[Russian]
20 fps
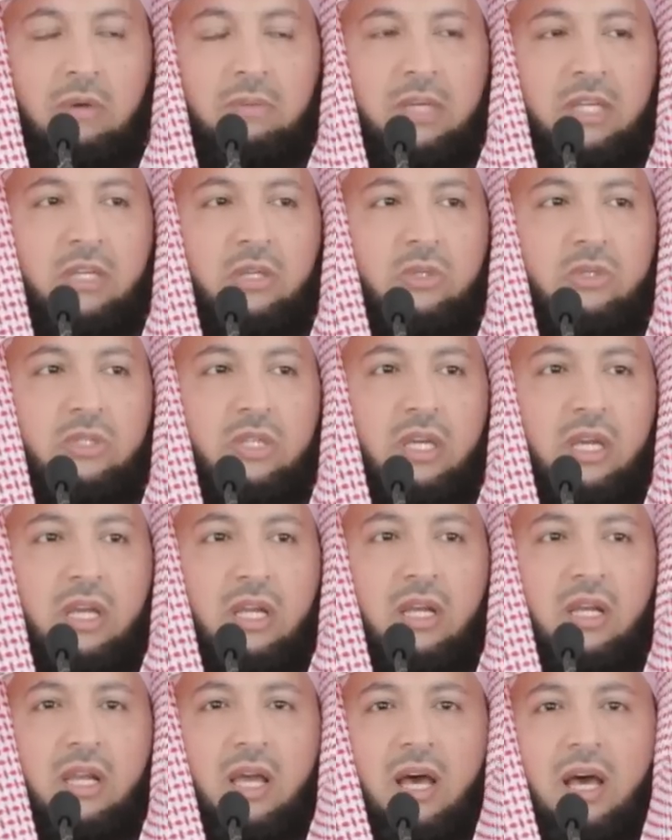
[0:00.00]
А кто
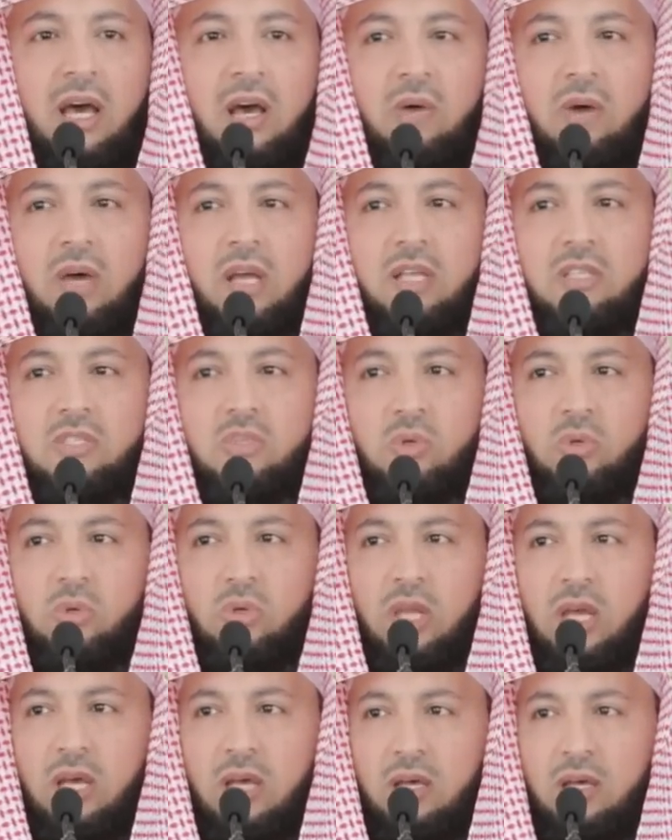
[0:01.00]
повинуется Аллаху и
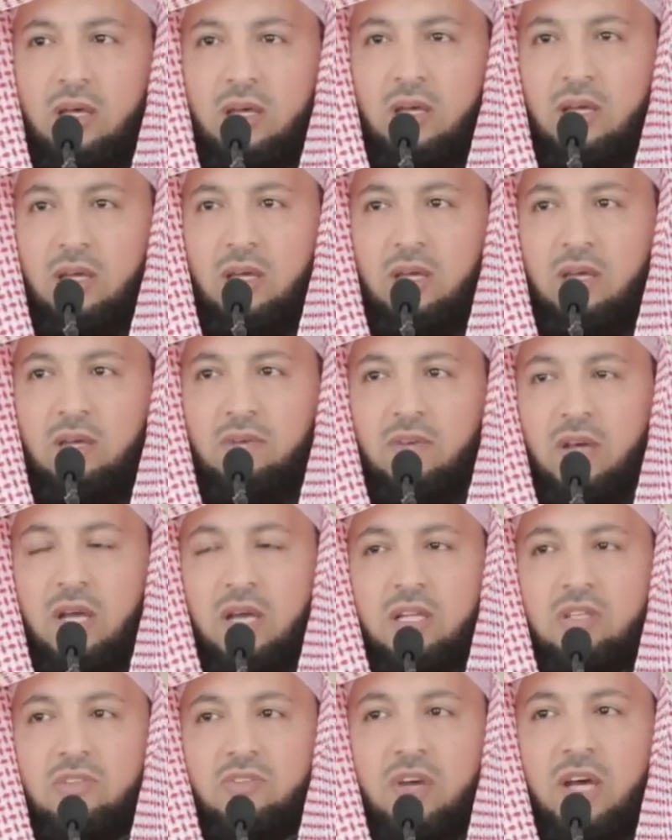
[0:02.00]
Его посланнику,
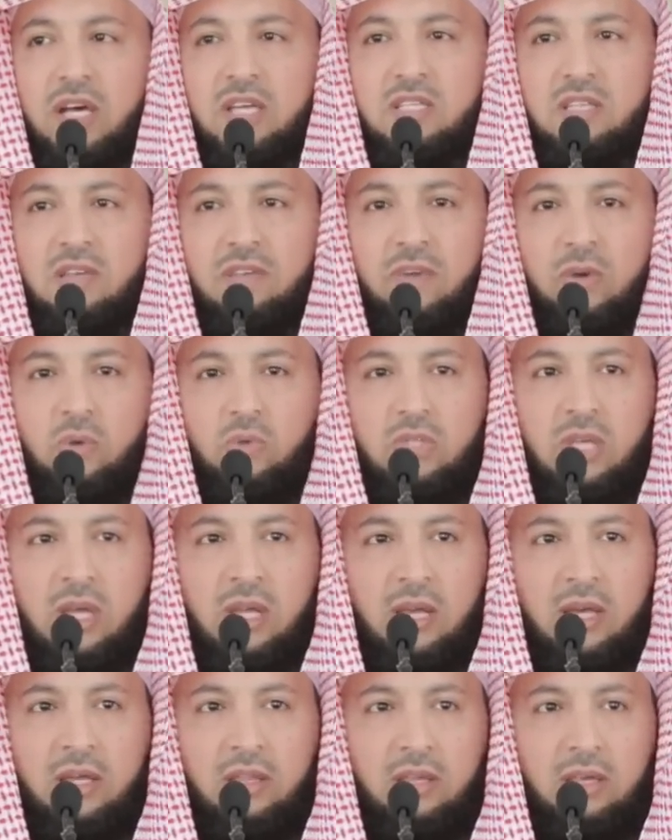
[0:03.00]
тот уже достиг
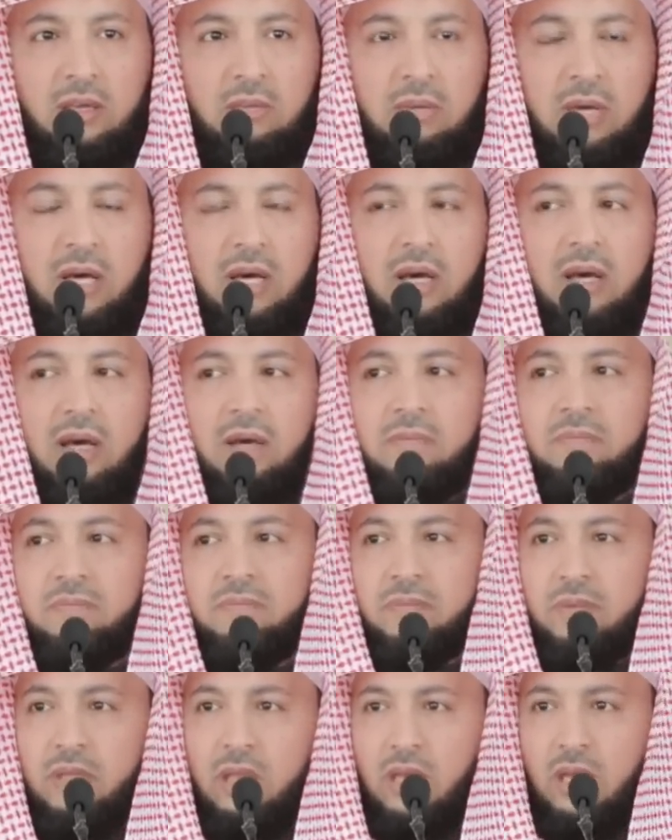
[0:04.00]
великого успеха.
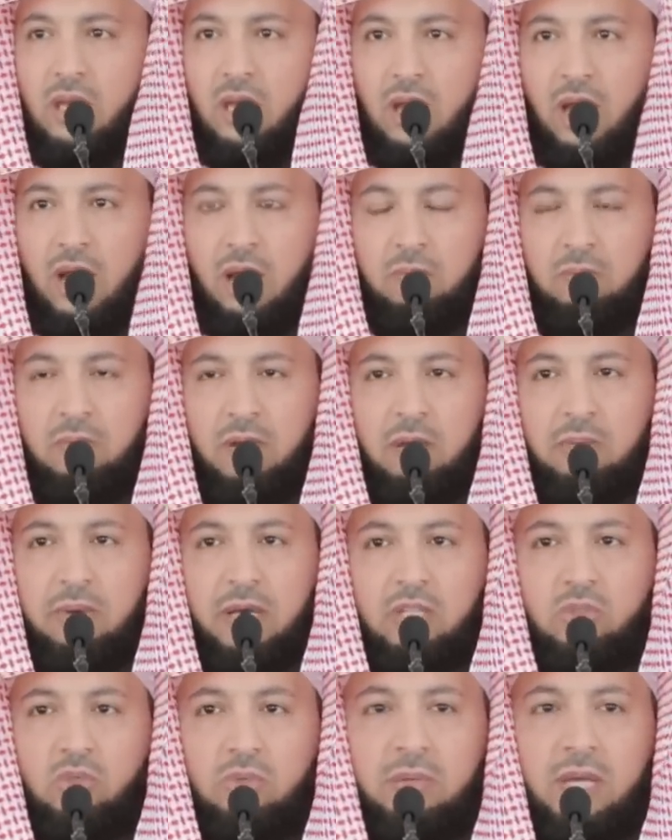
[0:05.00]

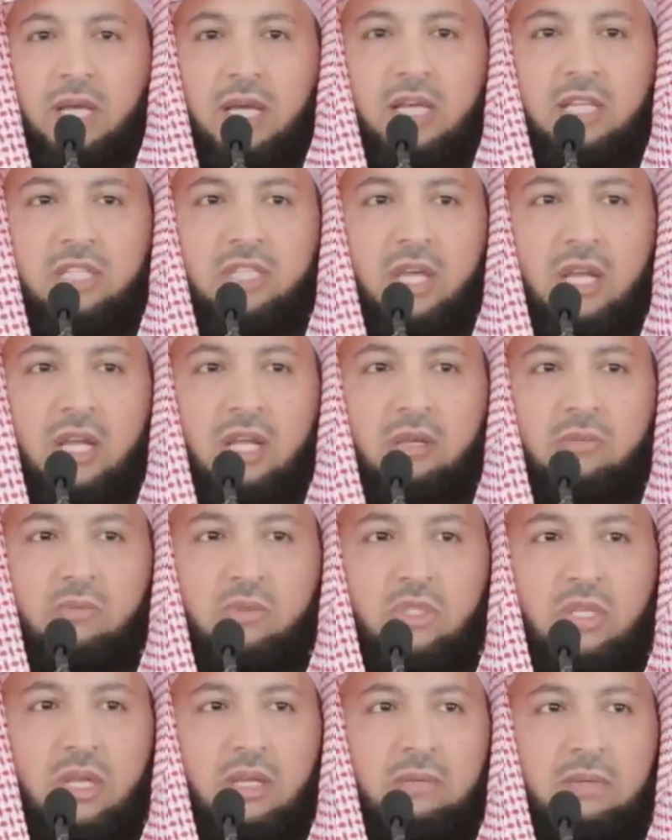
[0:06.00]
А затем, о
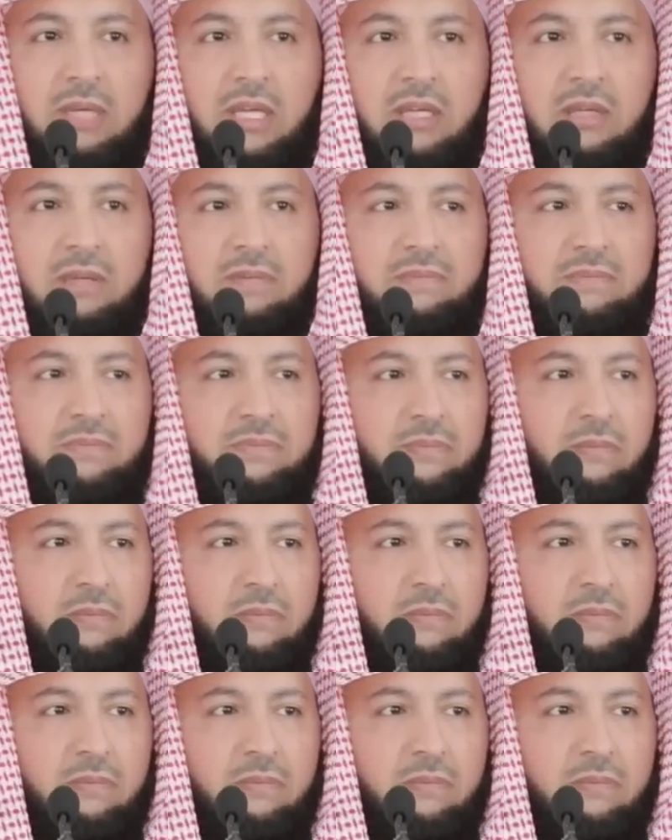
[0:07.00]
мусульмане,